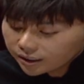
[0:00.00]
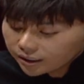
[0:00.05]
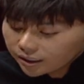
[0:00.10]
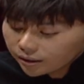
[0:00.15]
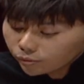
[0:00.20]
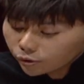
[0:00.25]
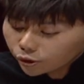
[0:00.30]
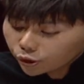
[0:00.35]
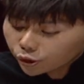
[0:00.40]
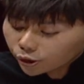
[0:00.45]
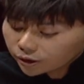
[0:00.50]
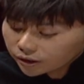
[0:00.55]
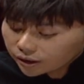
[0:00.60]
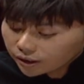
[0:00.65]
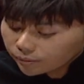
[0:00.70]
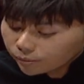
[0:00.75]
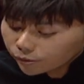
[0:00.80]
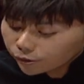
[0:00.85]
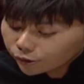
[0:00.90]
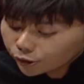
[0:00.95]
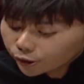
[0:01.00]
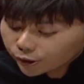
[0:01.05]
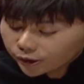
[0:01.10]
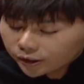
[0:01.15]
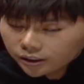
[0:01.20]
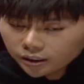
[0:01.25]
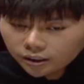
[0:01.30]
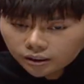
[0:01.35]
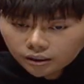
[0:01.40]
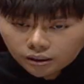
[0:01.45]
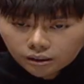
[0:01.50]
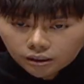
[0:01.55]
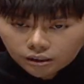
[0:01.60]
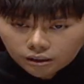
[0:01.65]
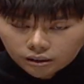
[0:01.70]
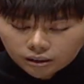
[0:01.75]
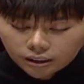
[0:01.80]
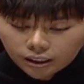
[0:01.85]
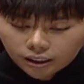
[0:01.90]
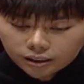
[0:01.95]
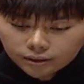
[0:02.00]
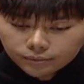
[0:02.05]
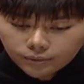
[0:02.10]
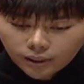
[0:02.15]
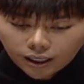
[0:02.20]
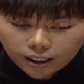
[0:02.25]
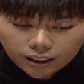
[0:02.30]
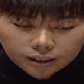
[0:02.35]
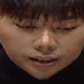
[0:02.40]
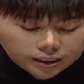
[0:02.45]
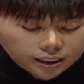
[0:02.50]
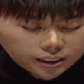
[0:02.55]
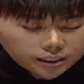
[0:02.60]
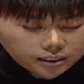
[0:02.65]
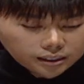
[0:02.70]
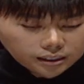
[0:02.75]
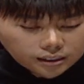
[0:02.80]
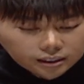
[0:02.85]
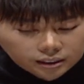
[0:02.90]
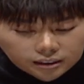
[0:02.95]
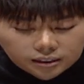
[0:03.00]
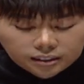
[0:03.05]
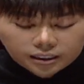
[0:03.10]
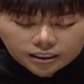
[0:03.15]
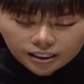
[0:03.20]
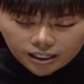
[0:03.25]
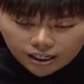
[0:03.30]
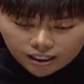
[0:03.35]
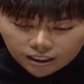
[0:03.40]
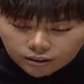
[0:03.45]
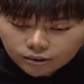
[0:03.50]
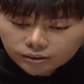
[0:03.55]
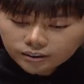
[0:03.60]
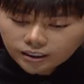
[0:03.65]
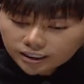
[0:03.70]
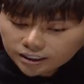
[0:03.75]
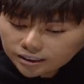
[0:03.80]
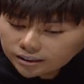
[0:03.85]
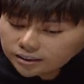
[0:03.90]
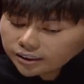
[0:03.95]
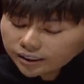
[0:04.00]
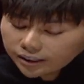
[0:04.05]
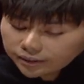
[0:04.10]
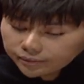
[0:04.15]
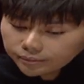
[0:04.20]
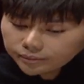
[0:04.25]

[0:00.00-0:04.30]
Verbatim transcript: tidak muncul tidak muncul dan di belakang saya ada ya itu tadi saya